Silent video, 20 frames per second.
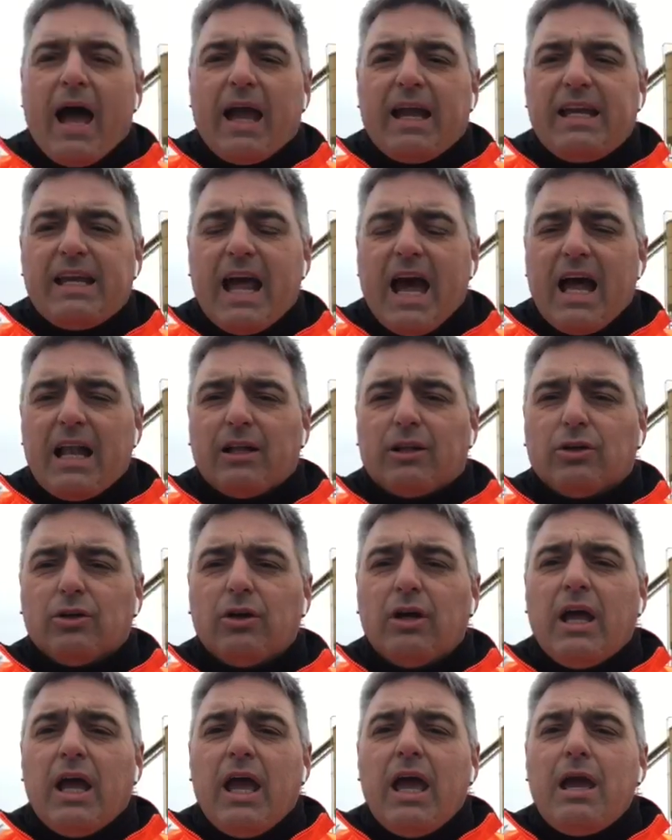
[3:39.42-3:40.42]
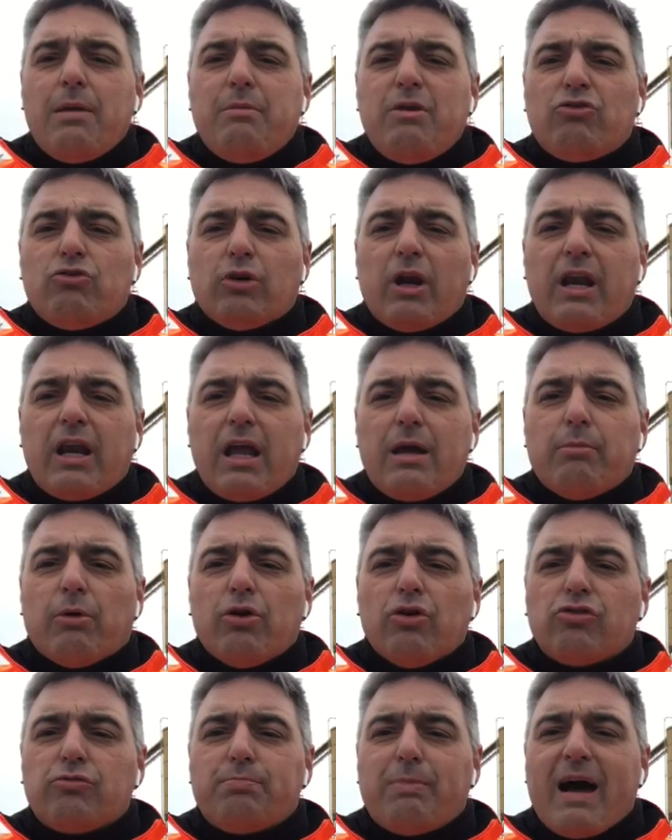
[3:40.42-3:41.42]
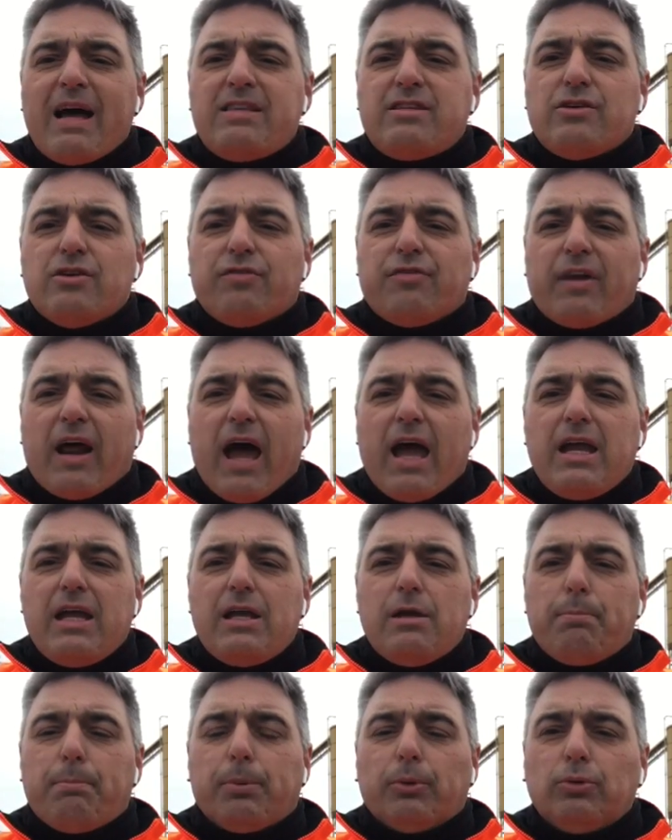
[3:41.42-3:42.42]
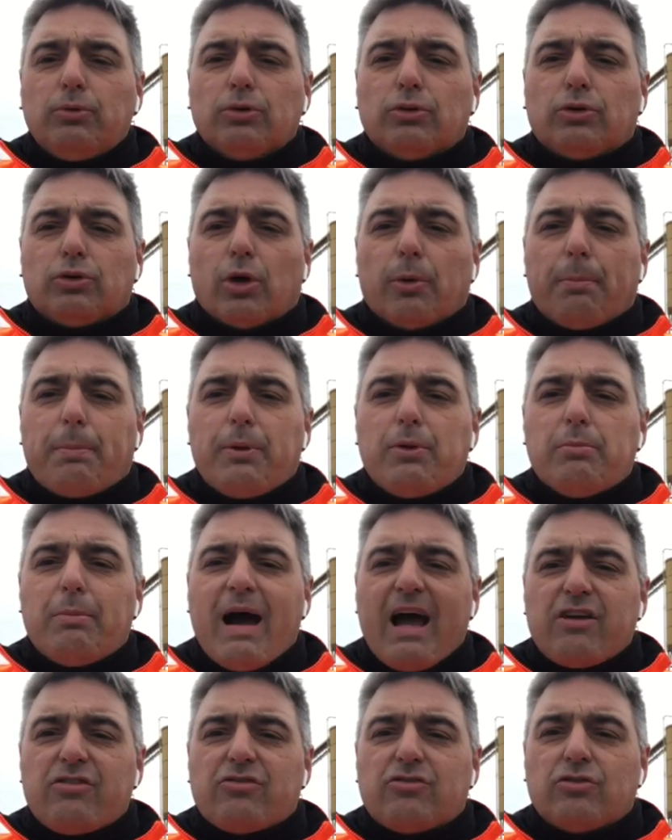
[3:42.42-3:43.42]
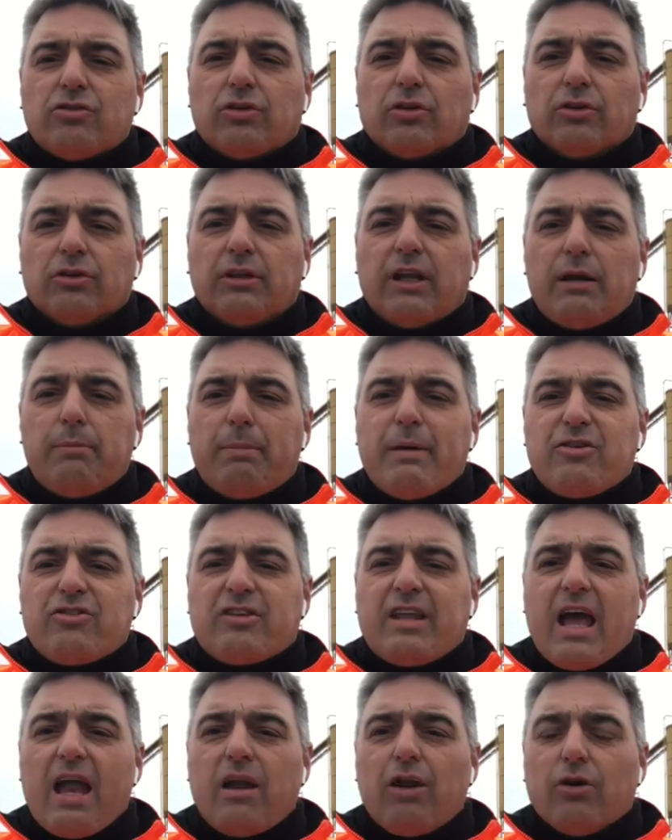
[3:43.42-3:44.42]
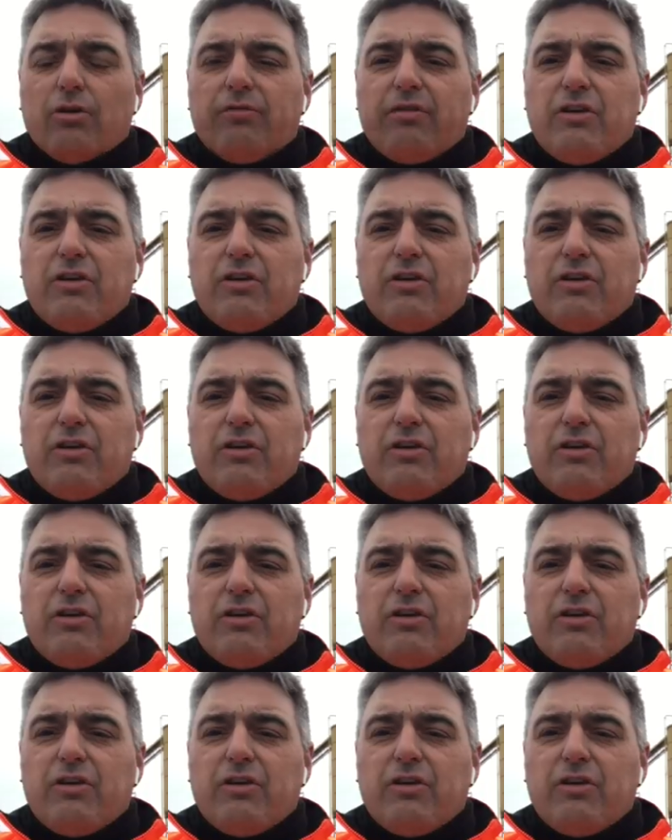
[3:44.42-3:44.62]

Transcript: in alto e misureremo lo spazio fra il punto più basso del pestello